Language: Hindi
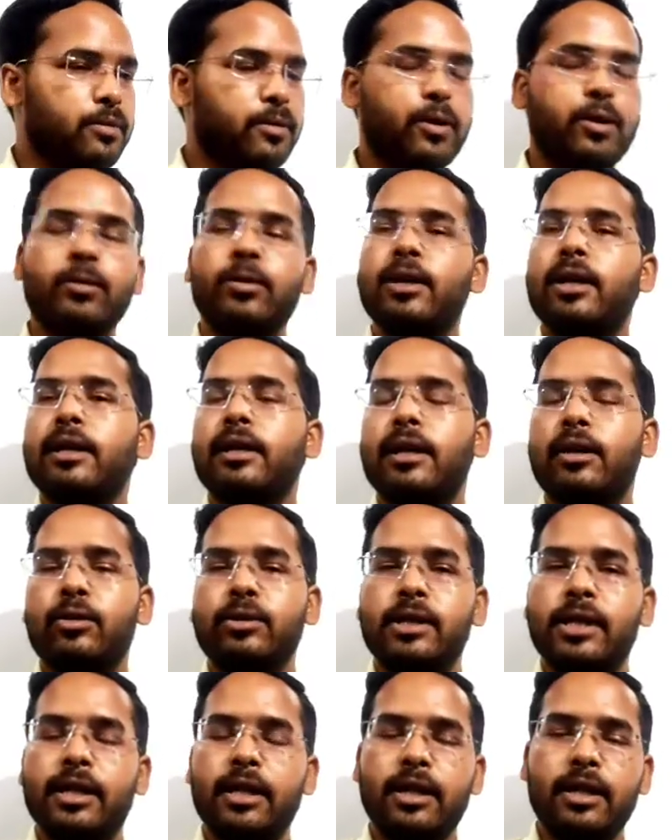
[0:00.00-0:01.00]
फॉर्मूला क्या हो
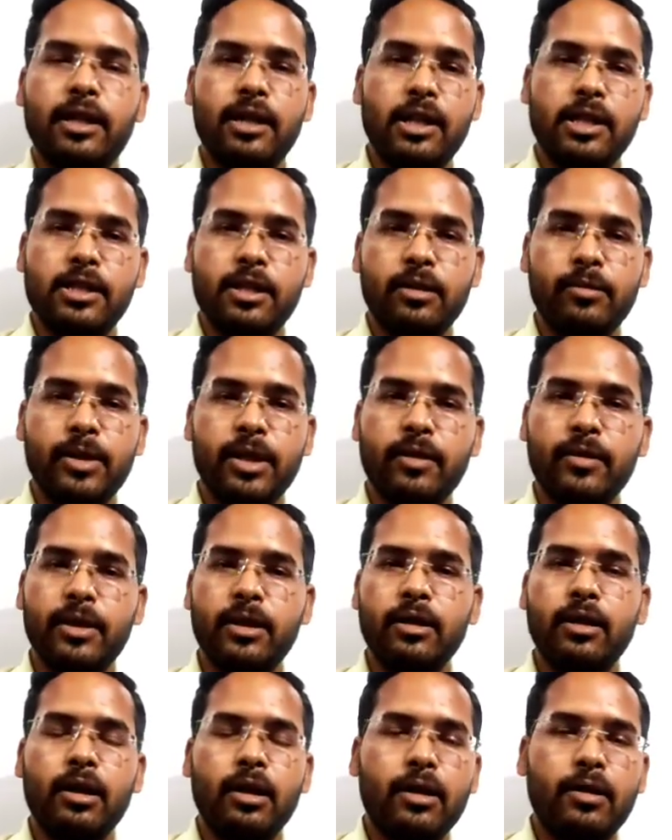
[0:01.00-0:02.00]
जाएगा रिलेशन
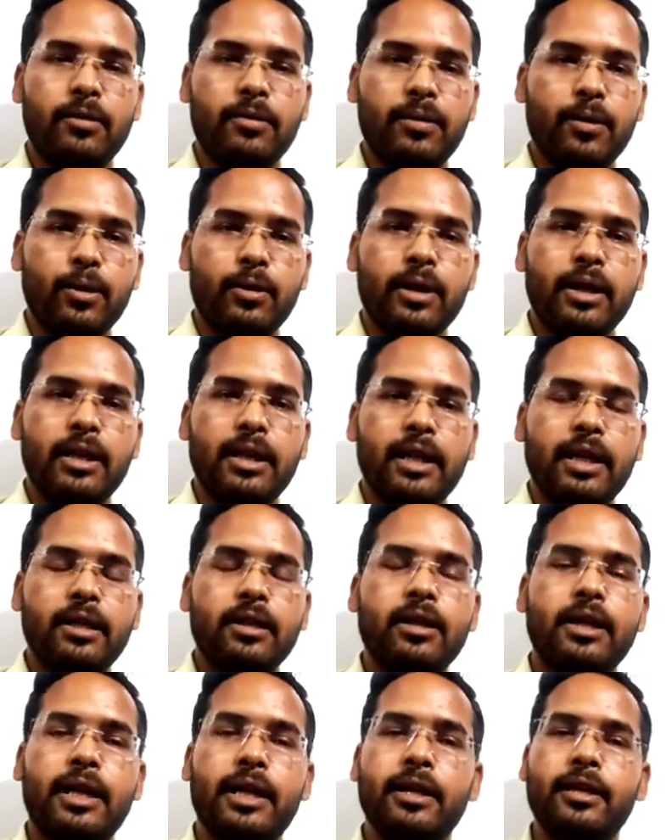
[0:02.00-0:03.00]
बिटवीन फोकल
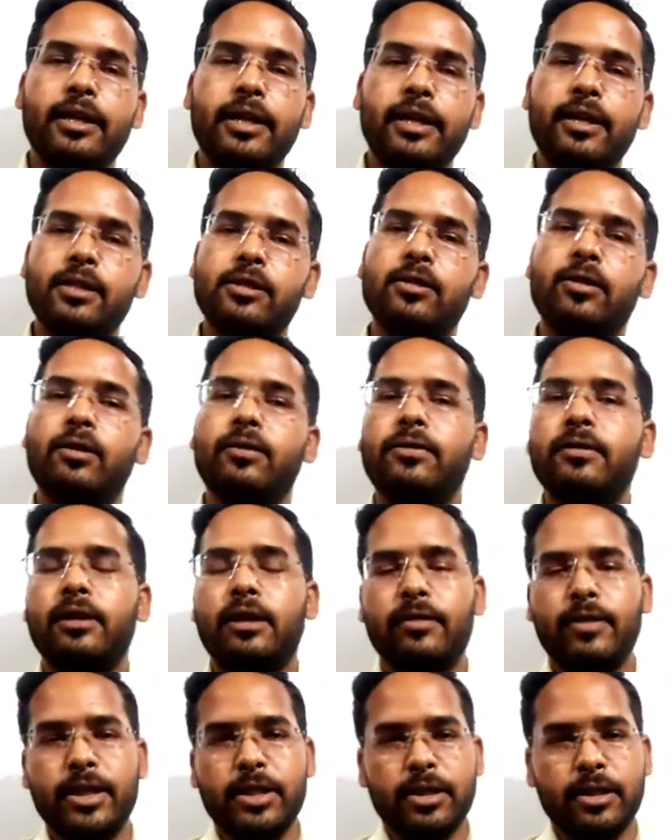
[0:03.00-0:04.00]
लेंथ एंड रेडियस ऑफ
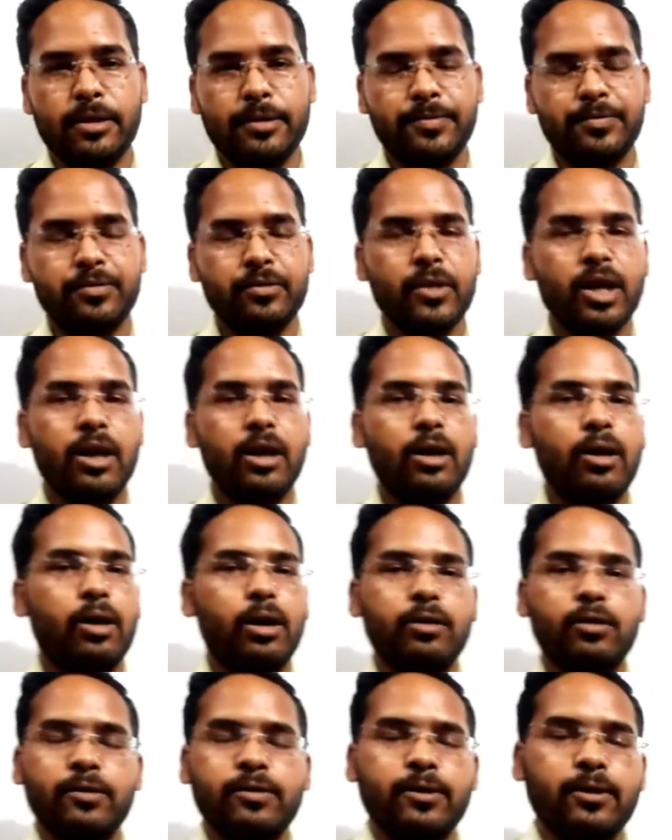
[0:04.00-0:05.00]
कर्वेचर
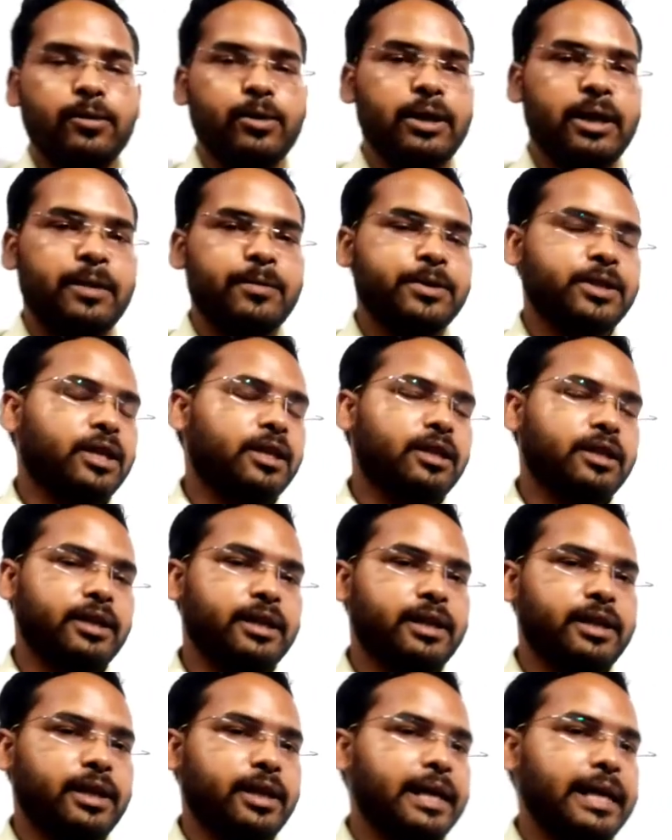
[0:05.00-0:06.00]
और वो फॉर्मूला आप जानते
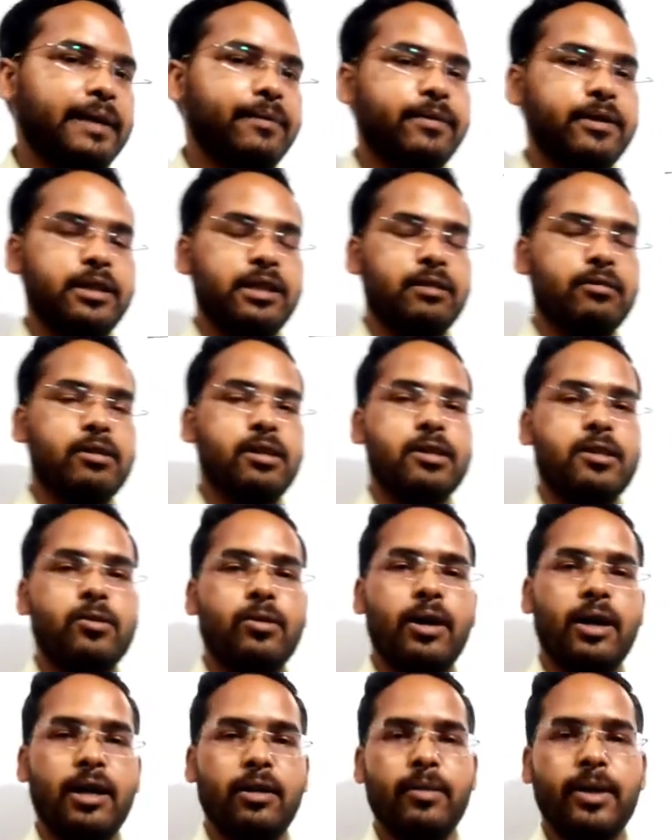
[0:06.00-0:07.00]
हैं एफ इज इक्वल्स टू
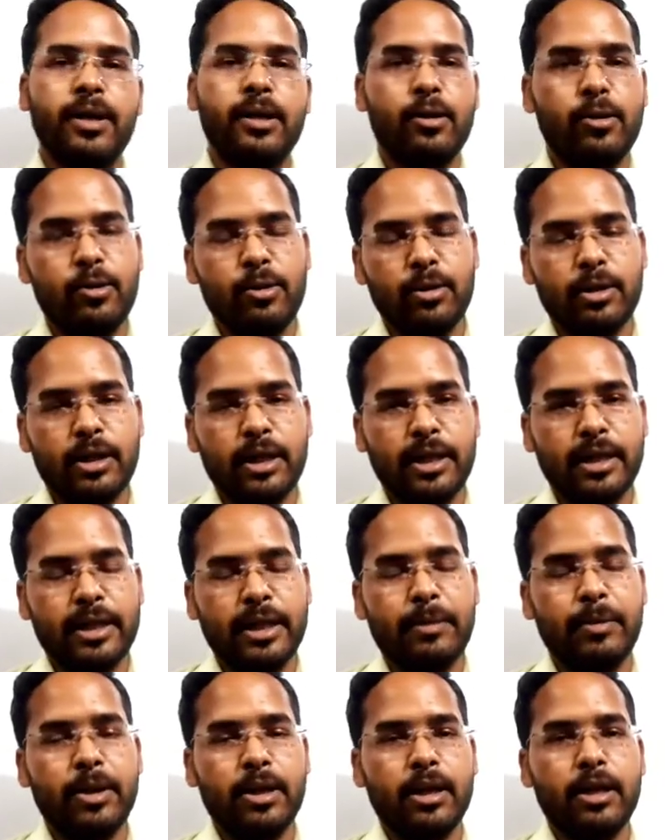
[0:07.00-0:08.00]
आर बाई टू होता है
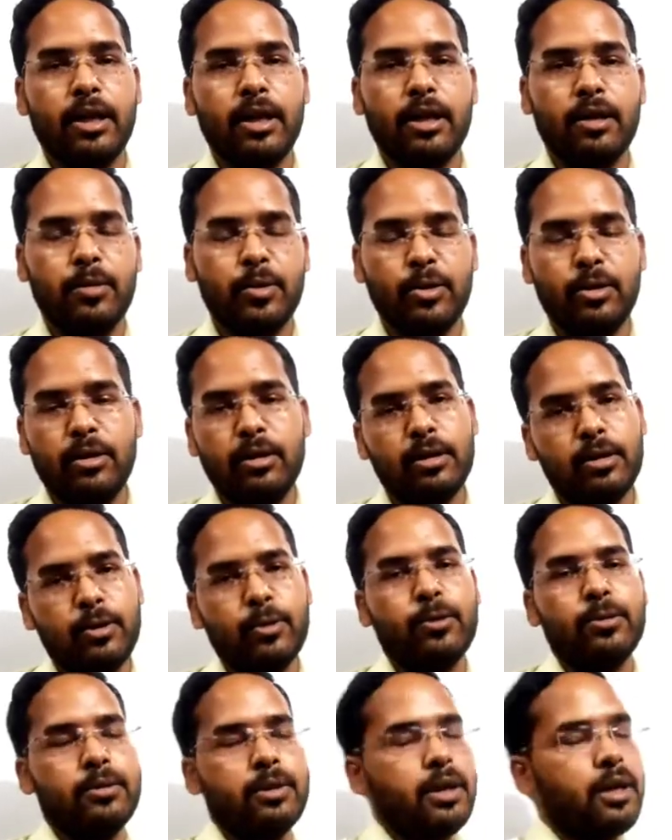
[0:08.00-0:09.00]
कैपिटल आर अपॉन
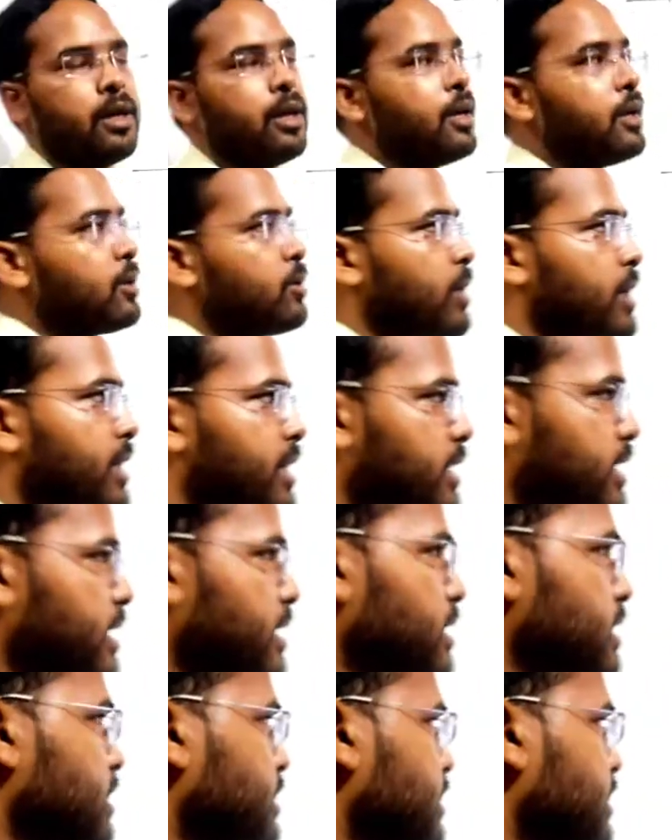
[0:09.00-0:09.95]
टू तो आइए देख